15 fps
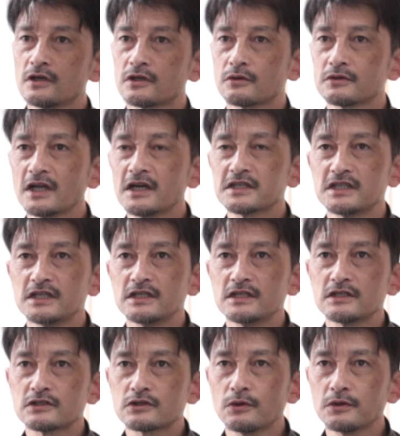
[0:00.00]
極端な話、
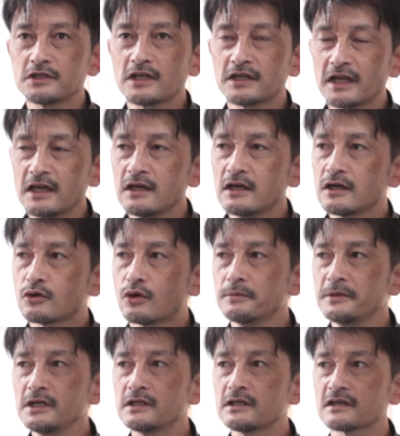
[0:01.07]
そういったね、込
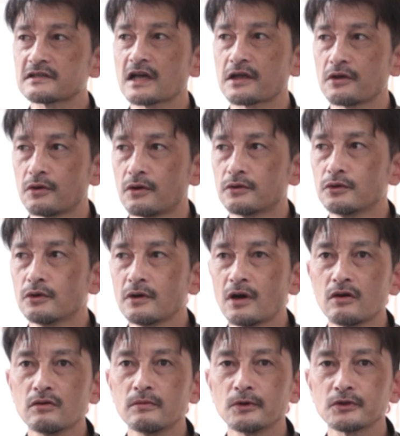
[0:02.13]
み入った作業、
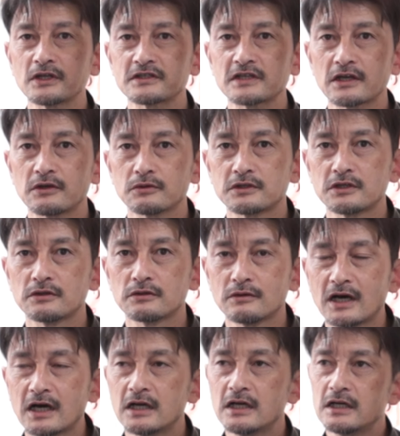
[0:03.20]
ノウハウを持った作業っていうの
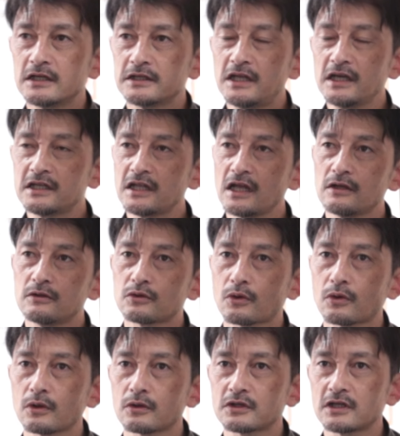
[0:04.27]
はできていると
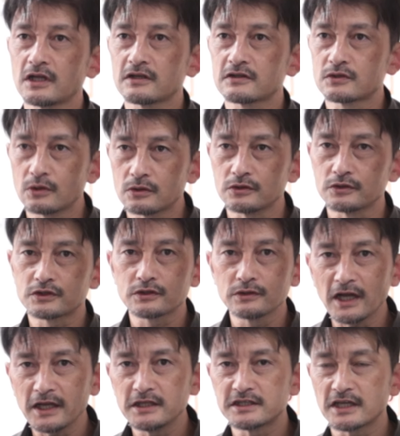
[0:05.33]
ころってすごく
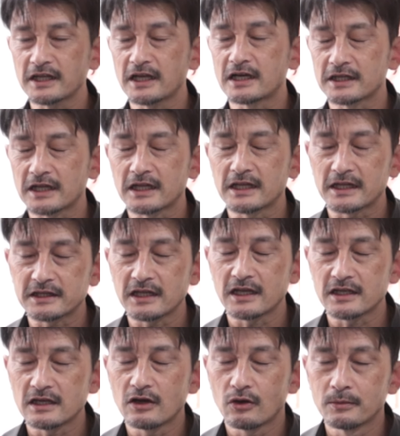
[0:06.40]
少ないんじゃないかななん
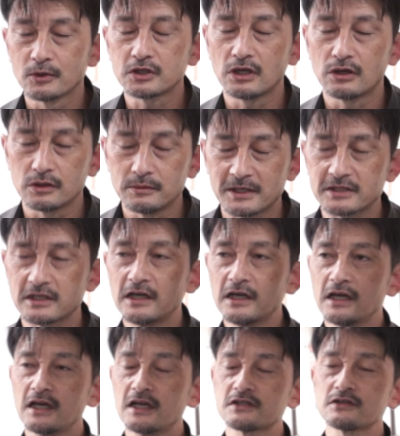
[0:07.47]
て思っております。
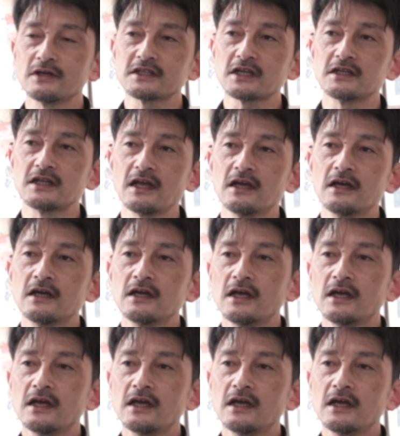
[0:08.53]
そのあたりで、